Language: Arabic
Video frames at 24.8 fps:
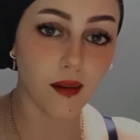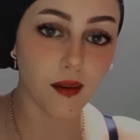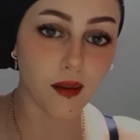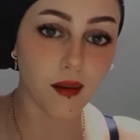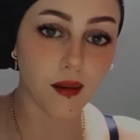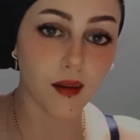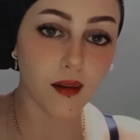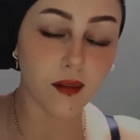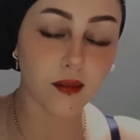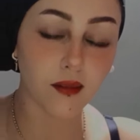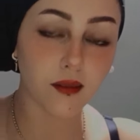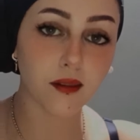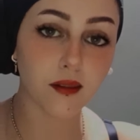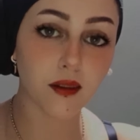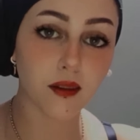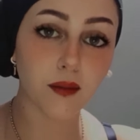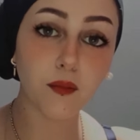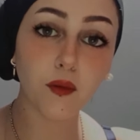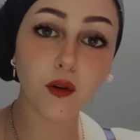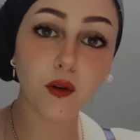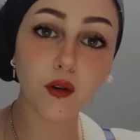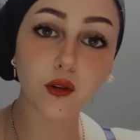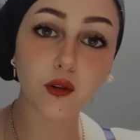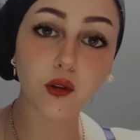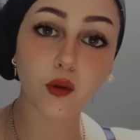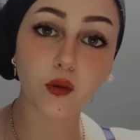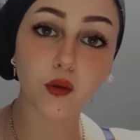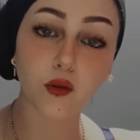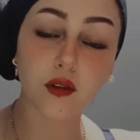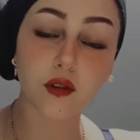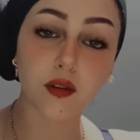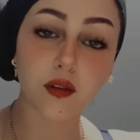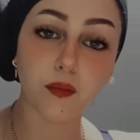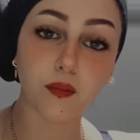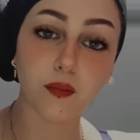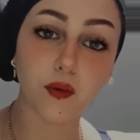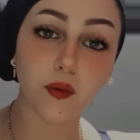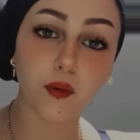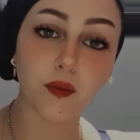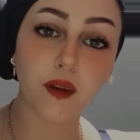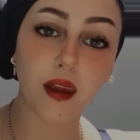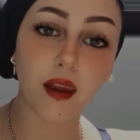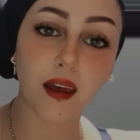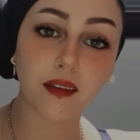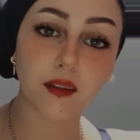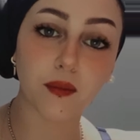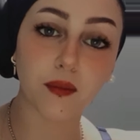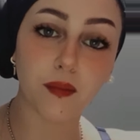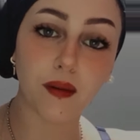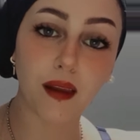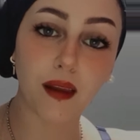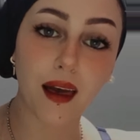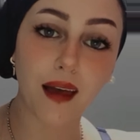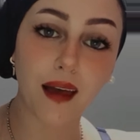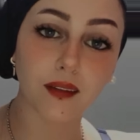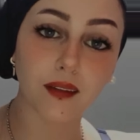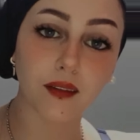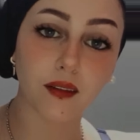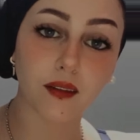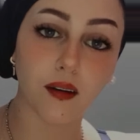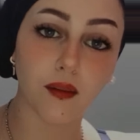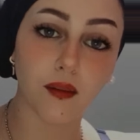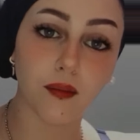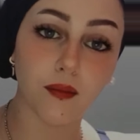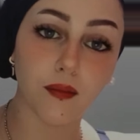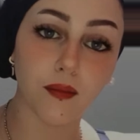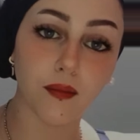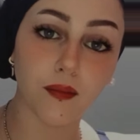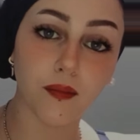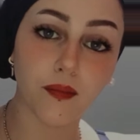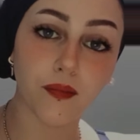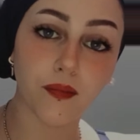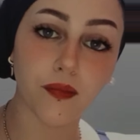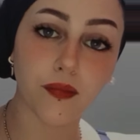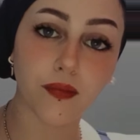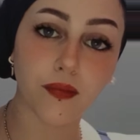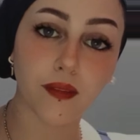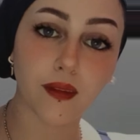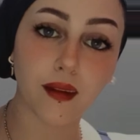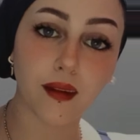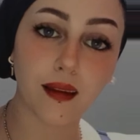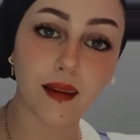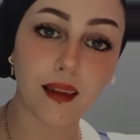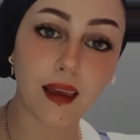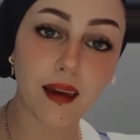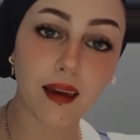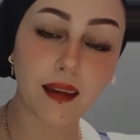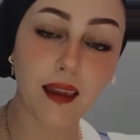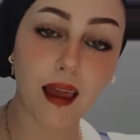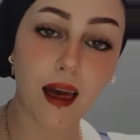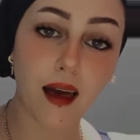تموتوا وتسبوا بنات بلادكم ليلى